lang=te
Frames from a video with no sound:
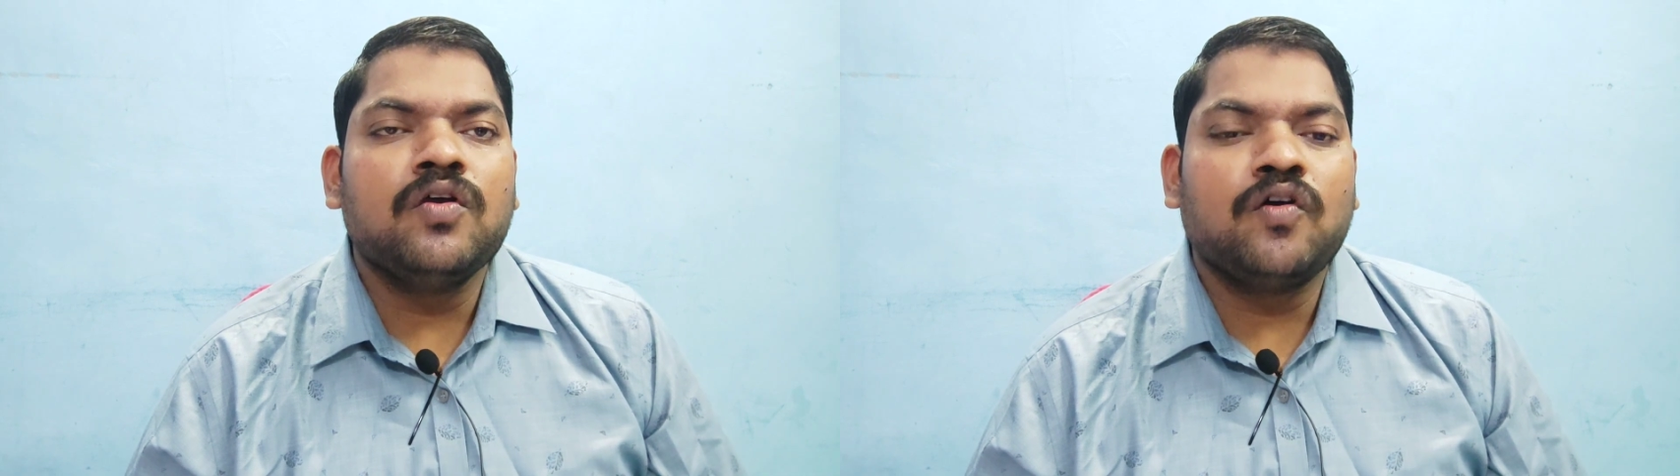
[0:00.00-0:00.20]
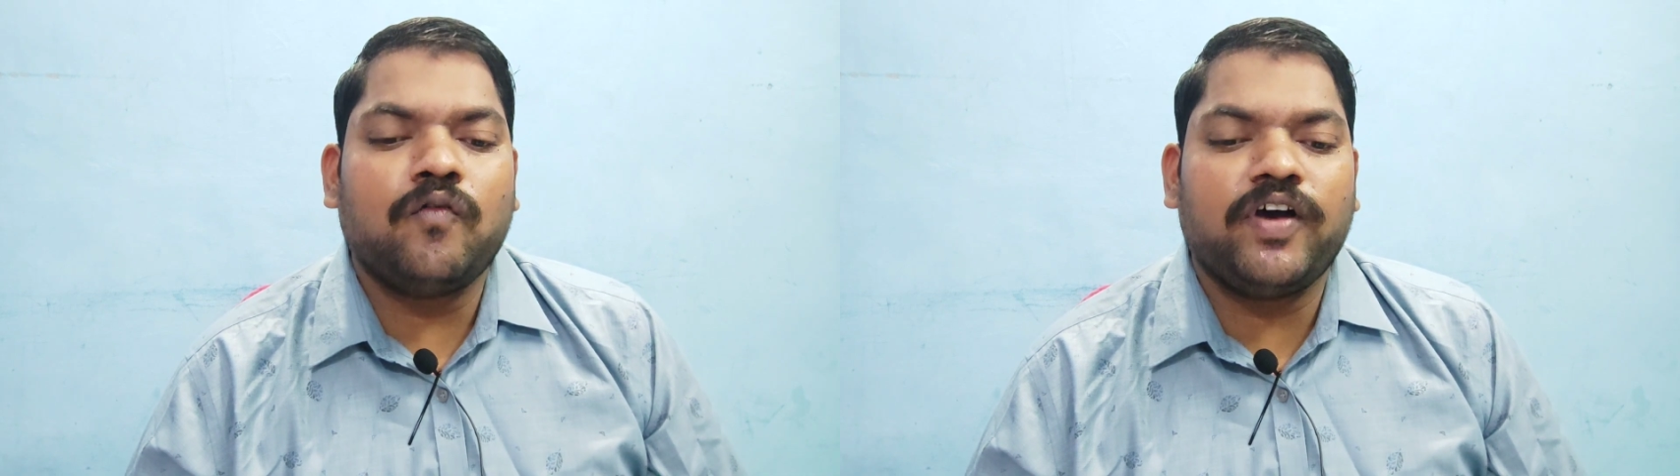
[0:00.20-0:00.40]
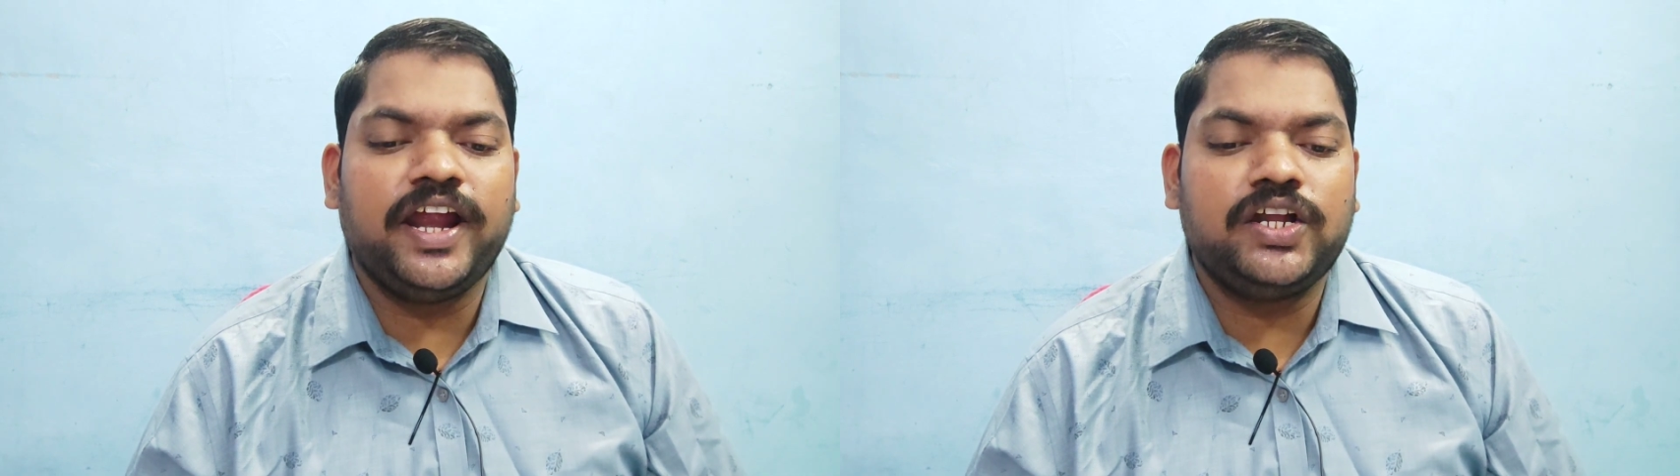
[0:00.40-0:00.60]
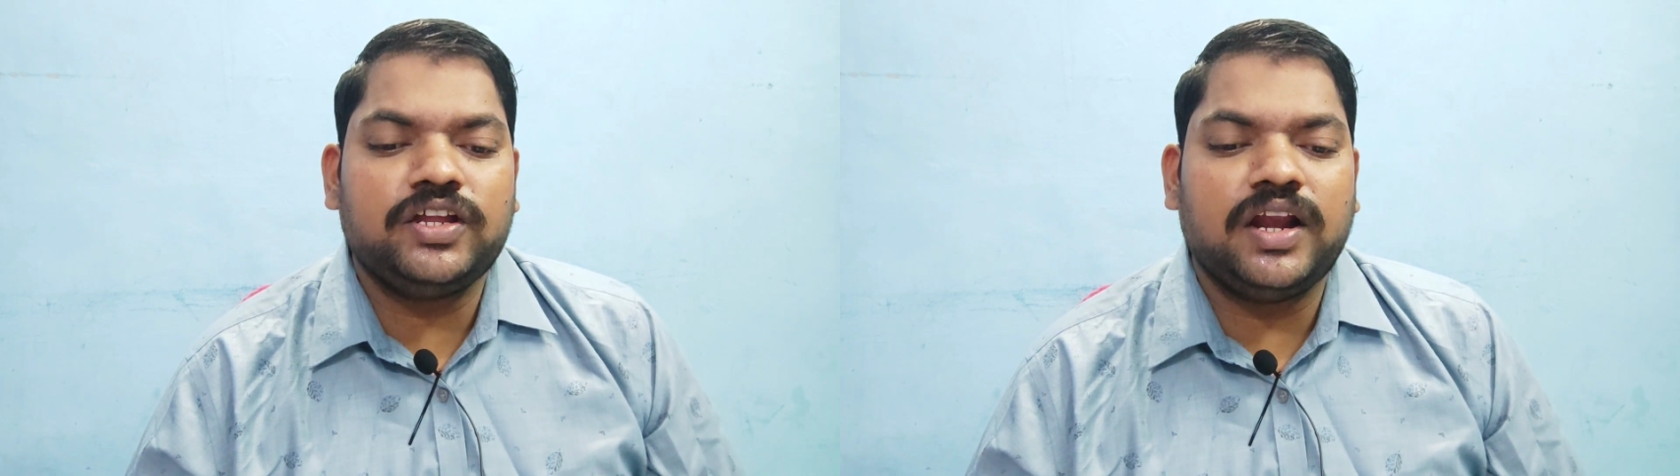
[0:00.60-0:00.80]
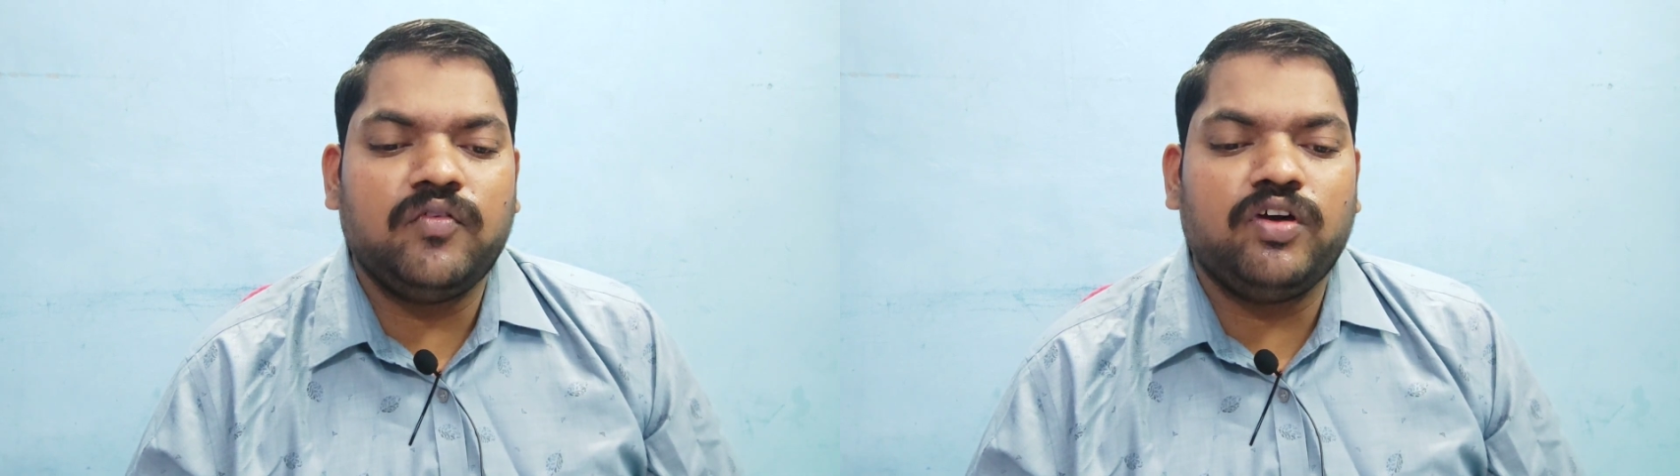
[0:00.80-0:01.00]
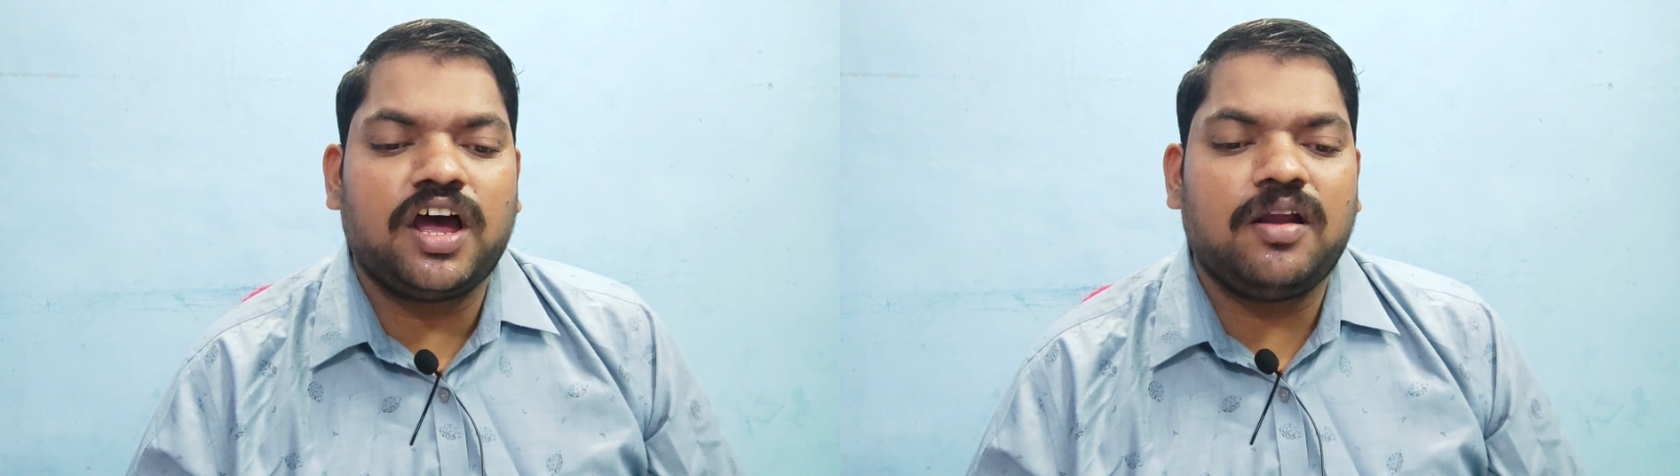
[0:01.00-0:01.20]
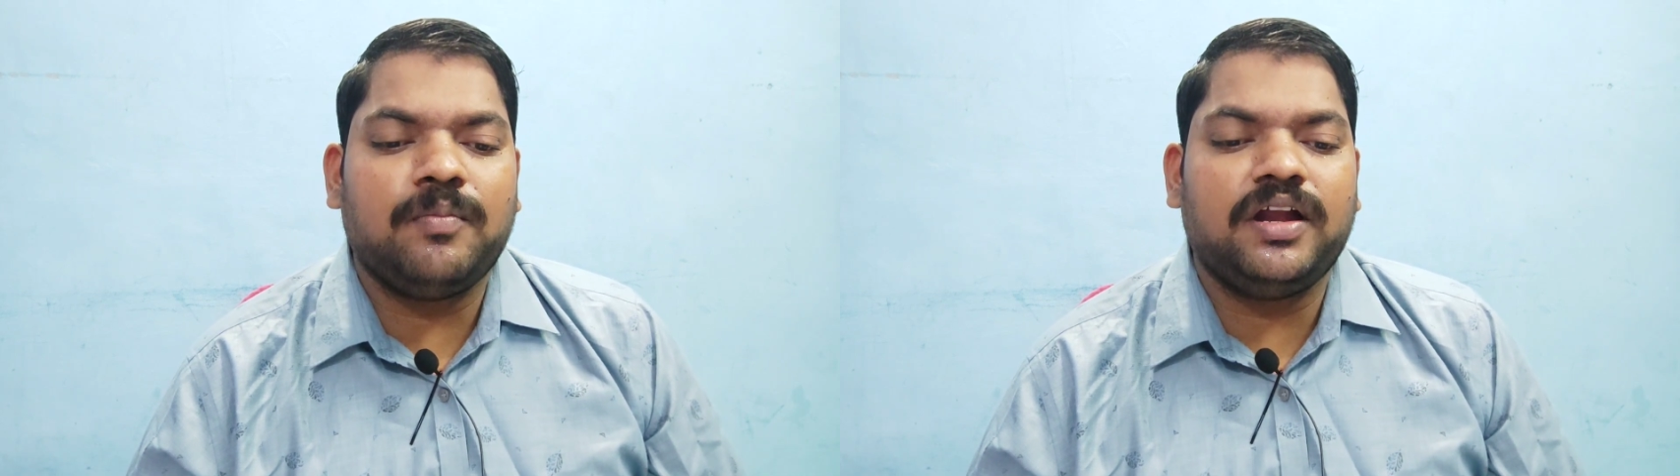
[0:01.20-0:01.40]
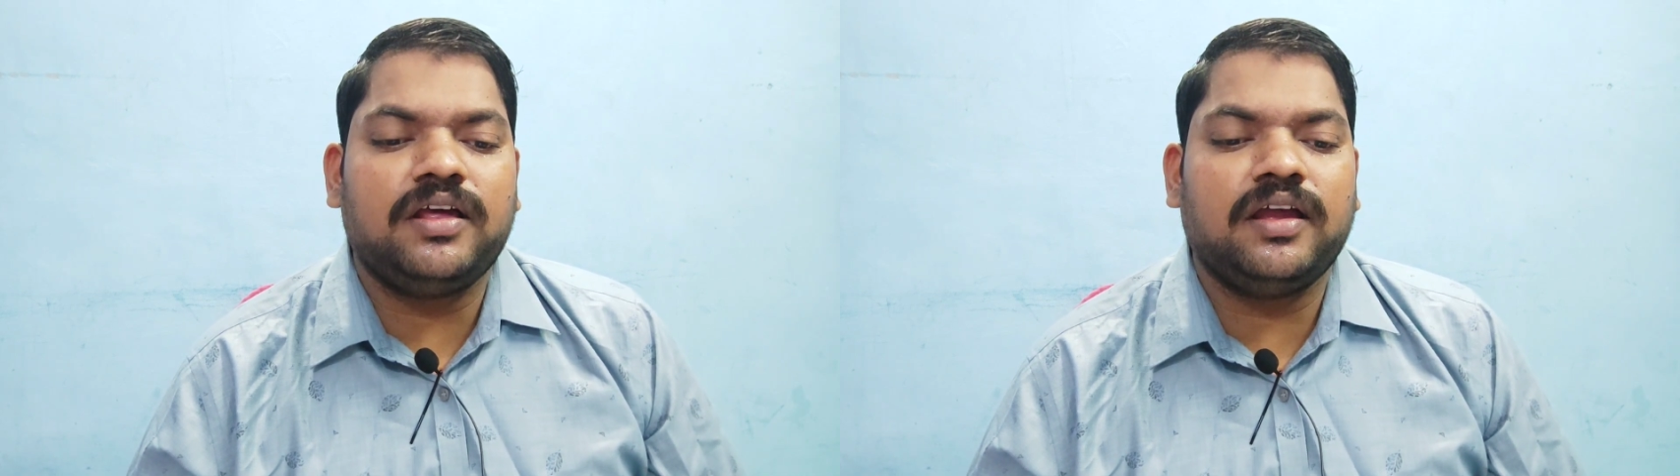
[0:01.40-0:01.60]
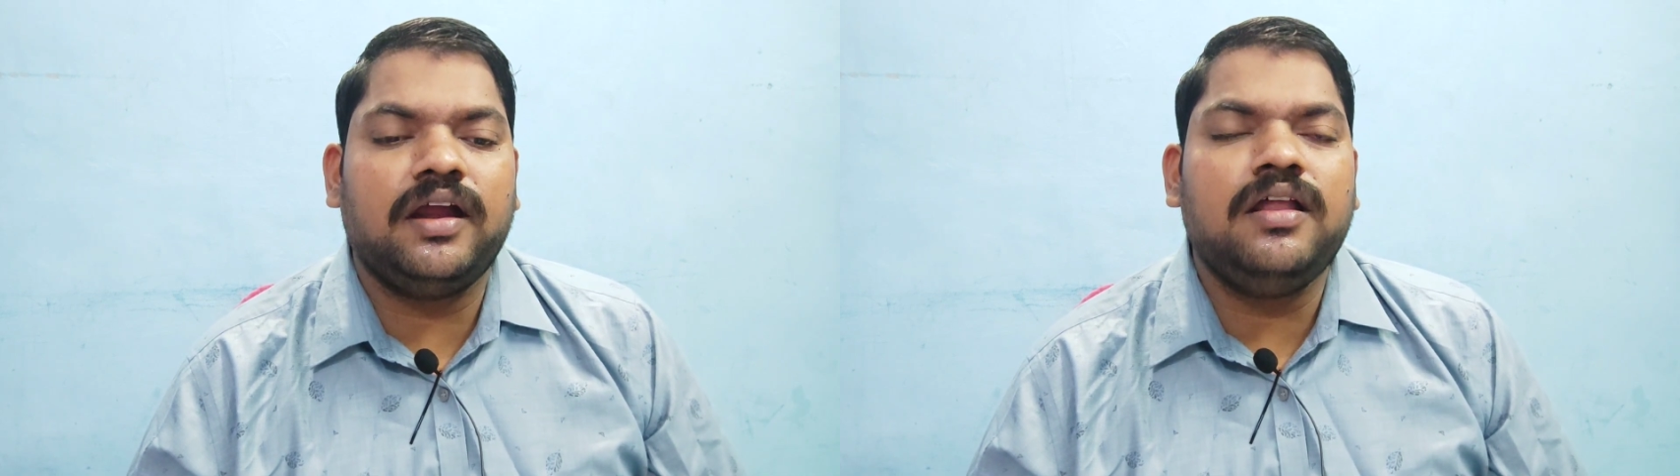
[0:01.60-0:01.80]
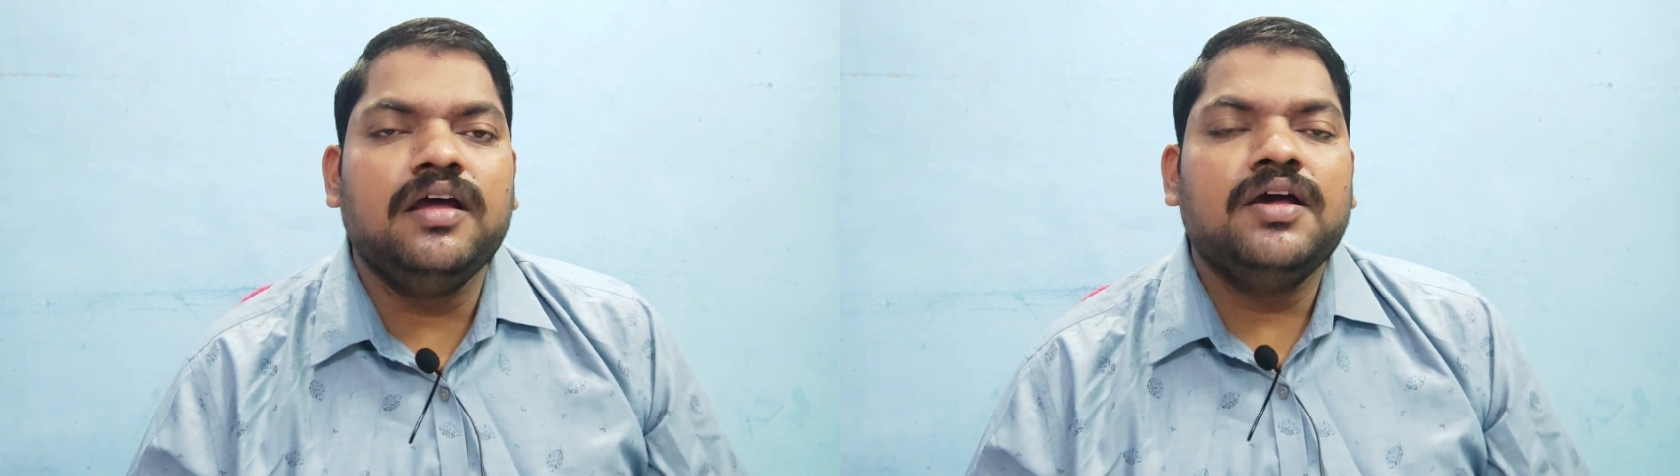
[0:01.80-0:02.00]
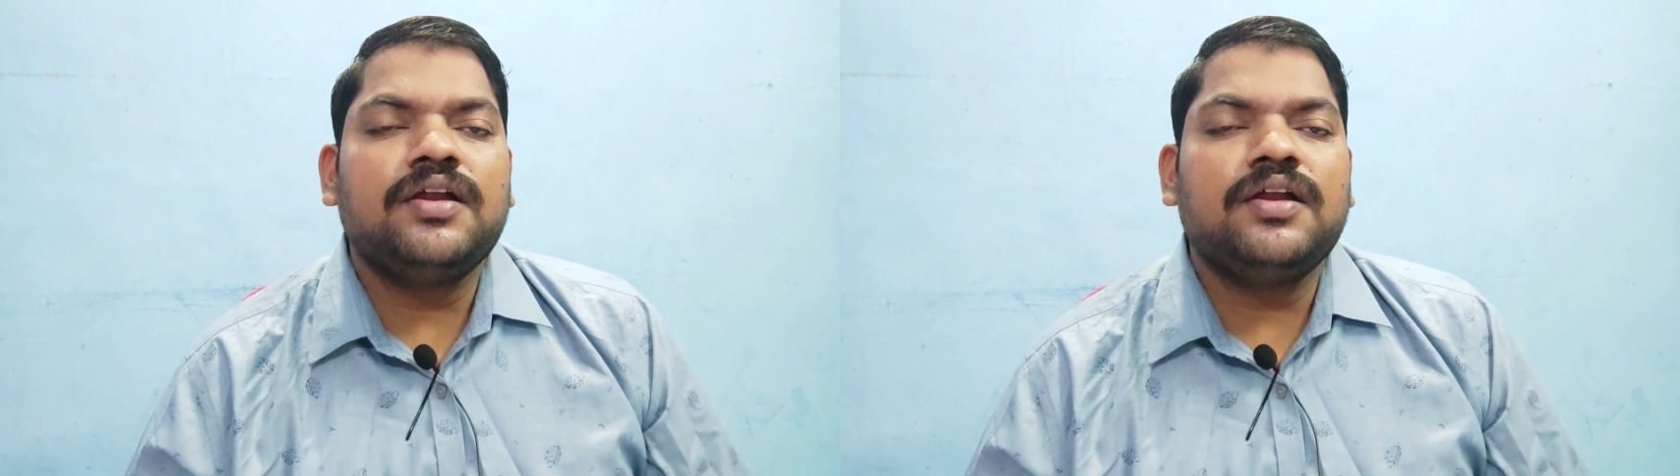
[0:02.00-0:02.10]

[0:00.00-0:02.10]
కువైట్ ఎన్విరాన్మెంట్ హెడ్